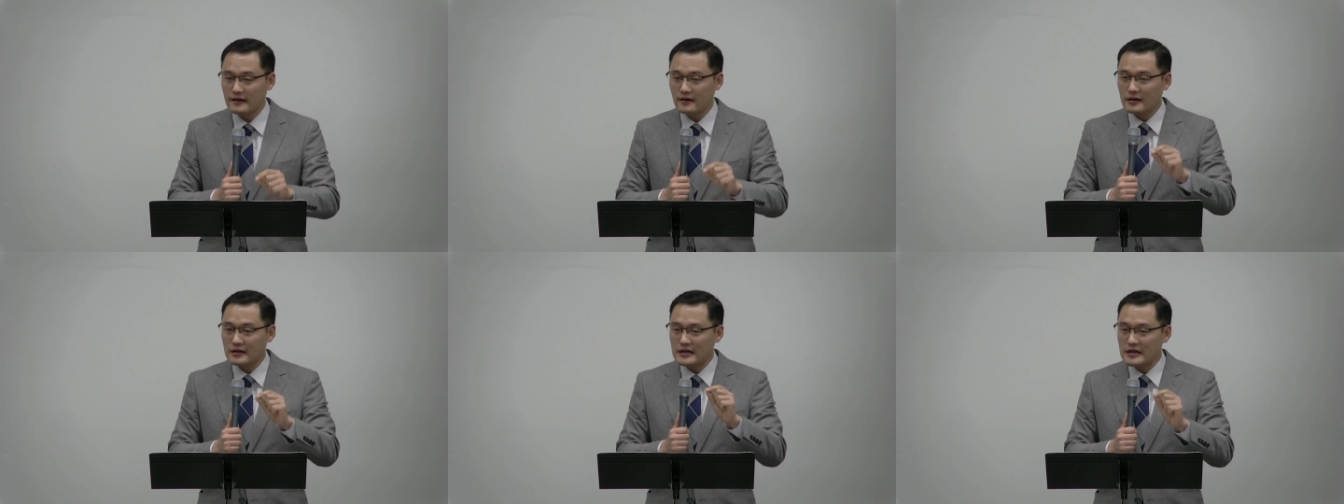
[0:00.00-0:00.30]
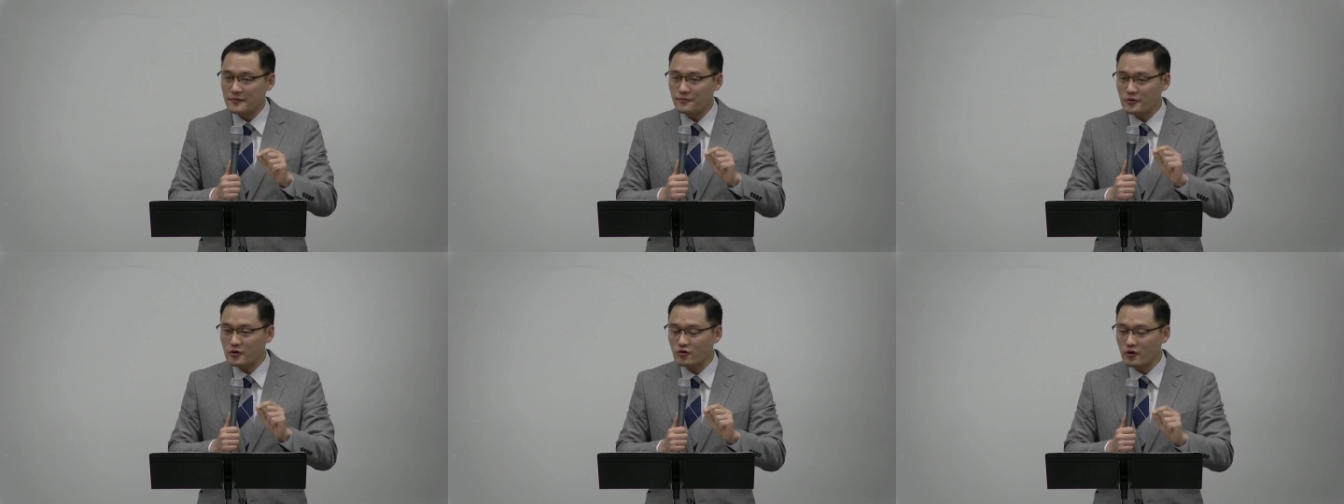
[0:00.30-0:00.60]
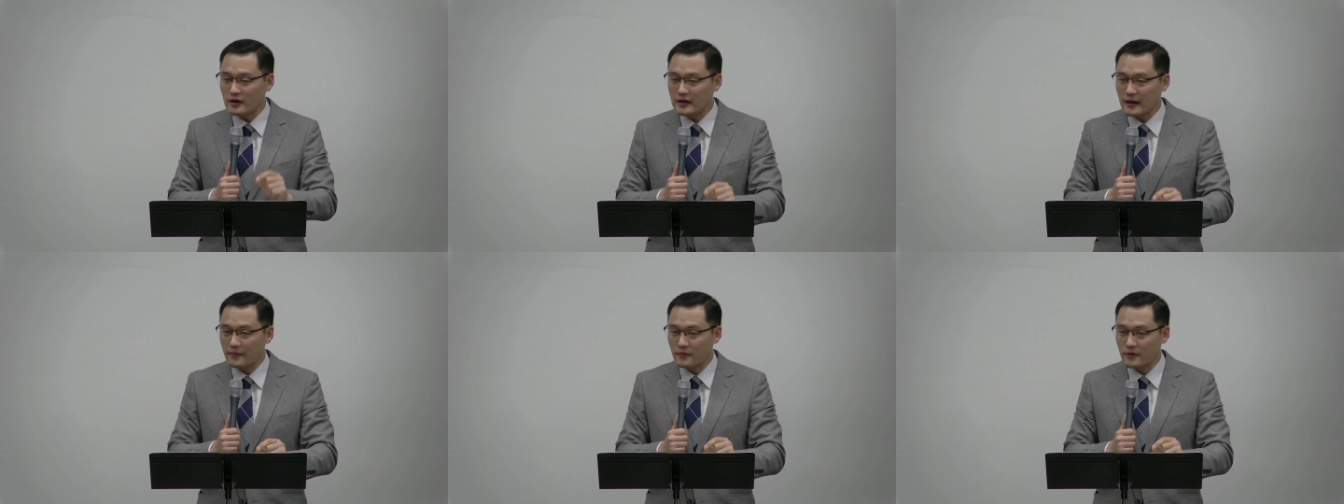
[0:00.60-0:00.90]
이
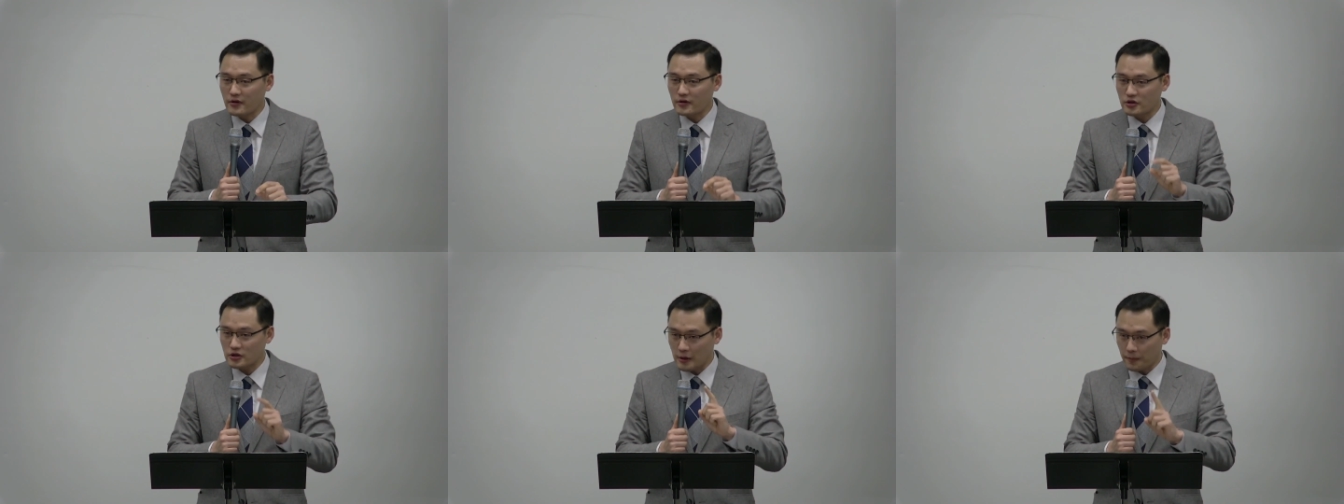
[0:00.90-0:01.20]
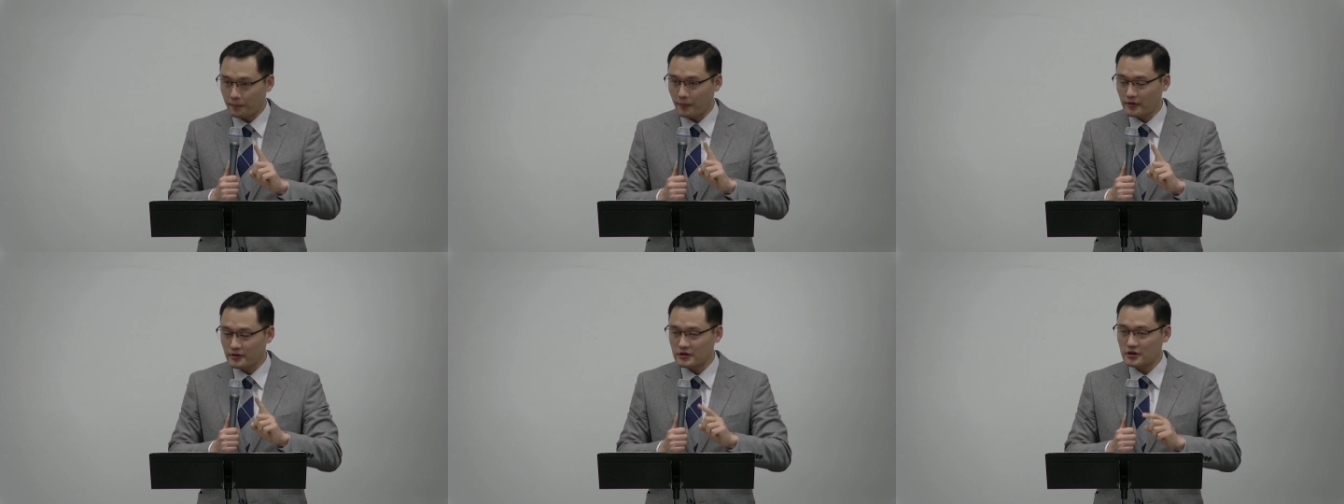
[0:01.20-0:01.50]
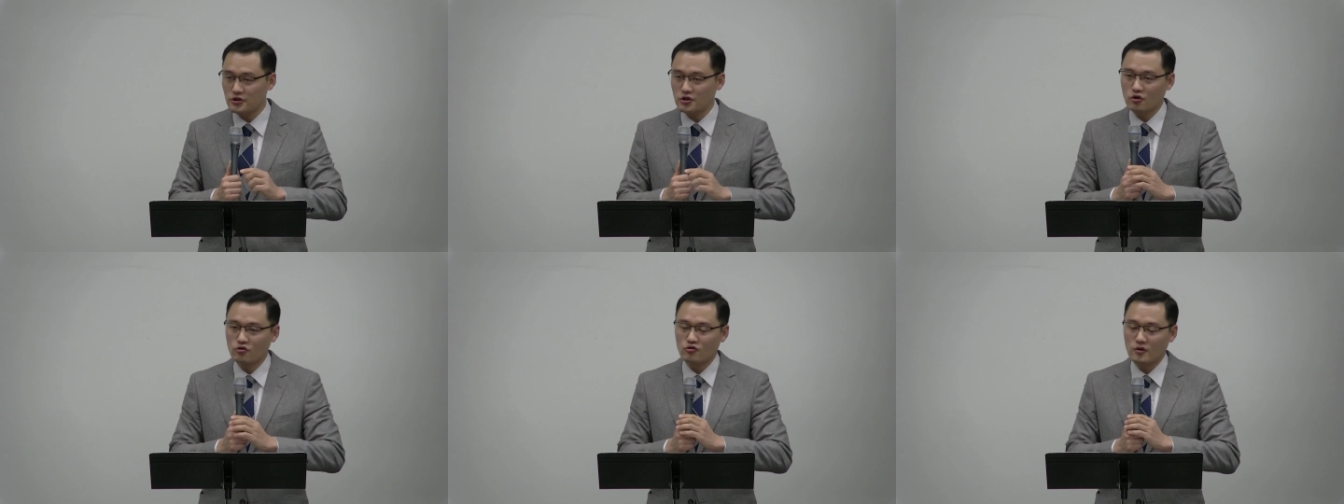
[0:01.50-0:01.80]
비유에 담기는 첫 번째
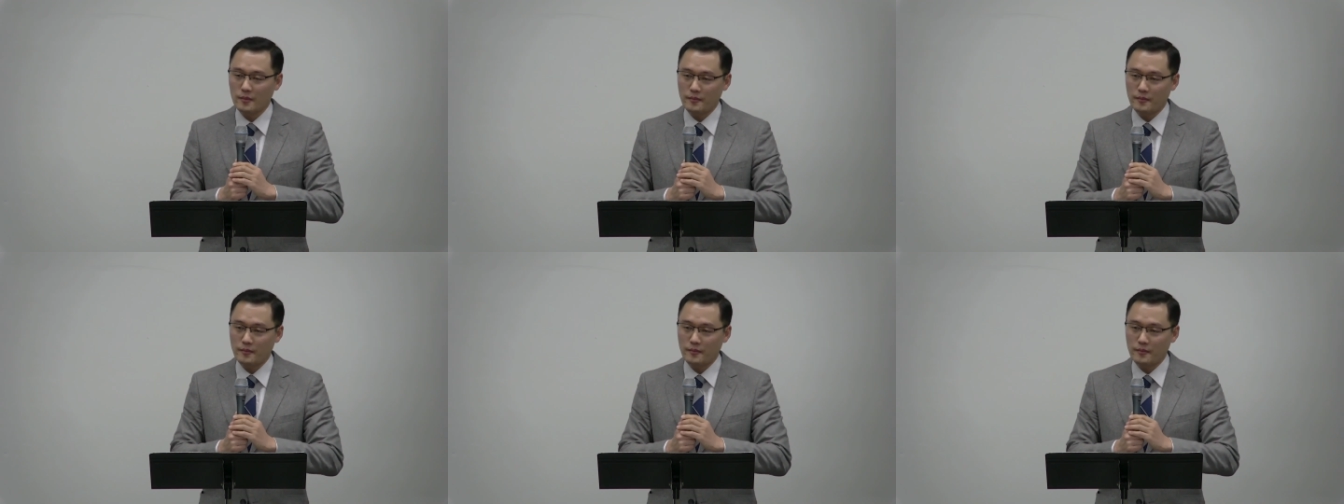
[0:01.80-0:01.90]
천국의